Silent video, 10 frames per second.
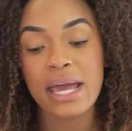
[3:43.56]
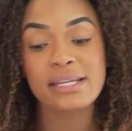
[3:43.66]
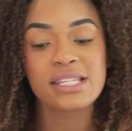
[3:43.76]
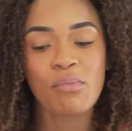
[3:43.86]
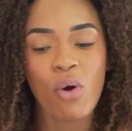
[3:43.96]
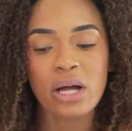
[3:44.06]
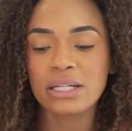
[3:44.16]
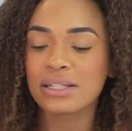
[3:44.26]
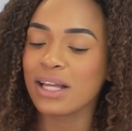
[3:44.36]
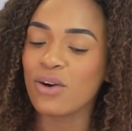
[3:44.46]
esse
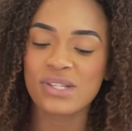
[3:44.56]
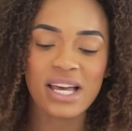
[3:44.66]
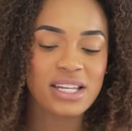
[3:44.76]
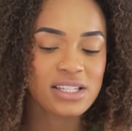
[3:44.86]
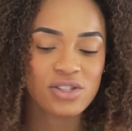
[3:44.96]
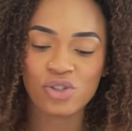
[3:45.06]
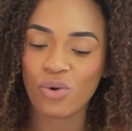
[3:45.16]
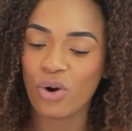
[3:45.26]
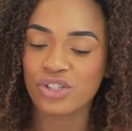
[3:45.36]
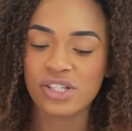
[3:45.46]
body, não usaria esse
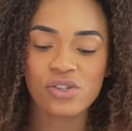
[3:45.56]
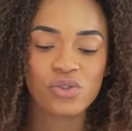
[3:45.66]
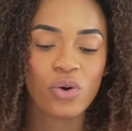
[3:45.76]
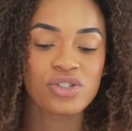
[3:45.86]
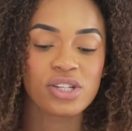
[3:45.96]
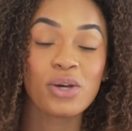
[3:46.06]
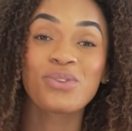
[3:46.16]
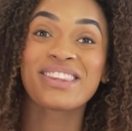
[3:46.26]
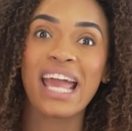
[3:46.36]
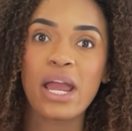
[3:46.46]
short. Esse short eu
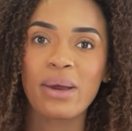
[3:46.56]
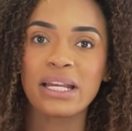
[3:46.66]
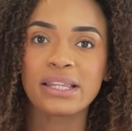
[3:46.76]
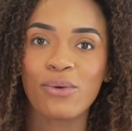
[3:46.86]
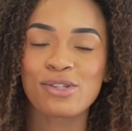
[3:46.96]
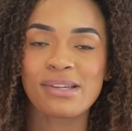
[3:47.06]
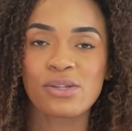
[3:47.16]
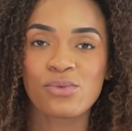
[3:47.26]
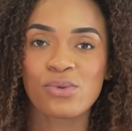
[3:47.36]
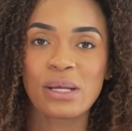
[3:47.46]
tenho ele até hoje, mas
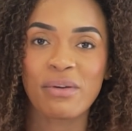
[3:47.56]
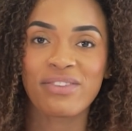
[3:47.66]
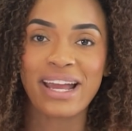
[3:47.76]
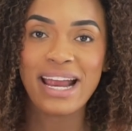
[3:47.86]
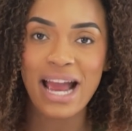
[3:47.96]
eu uso ele para ficar em